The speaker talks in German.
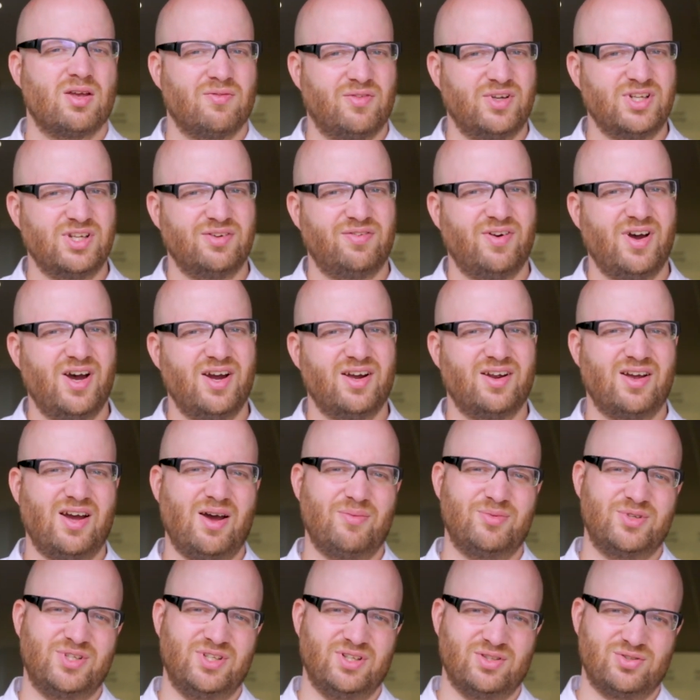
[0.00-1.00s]
Wenn ihr Fragen
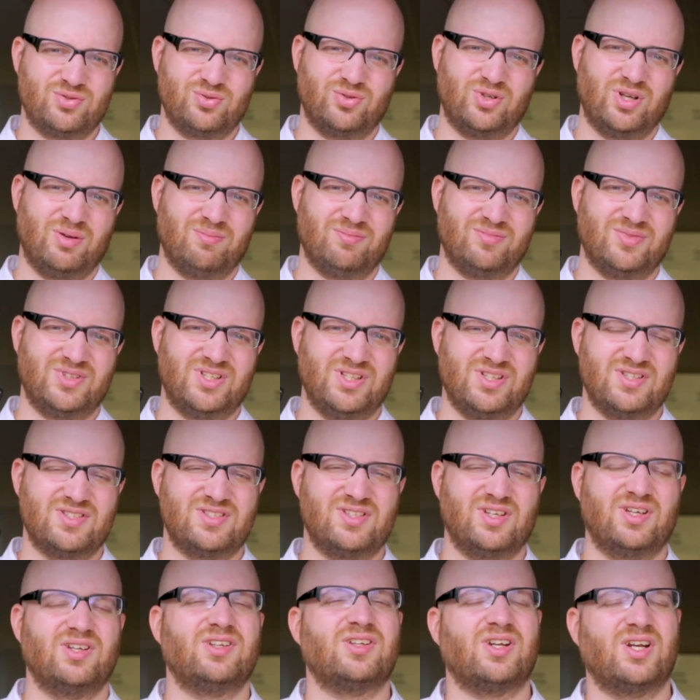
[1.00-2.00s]
habt hier zu dem
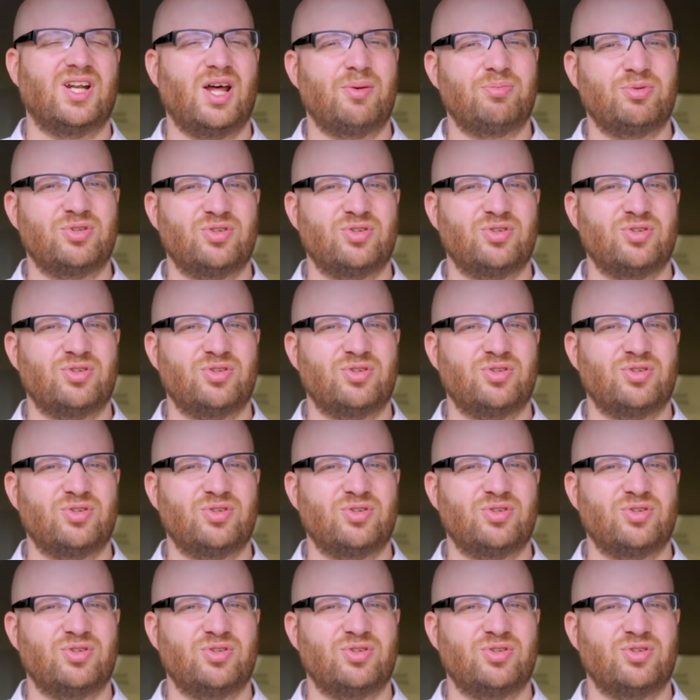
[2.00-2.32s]
D10, dann ab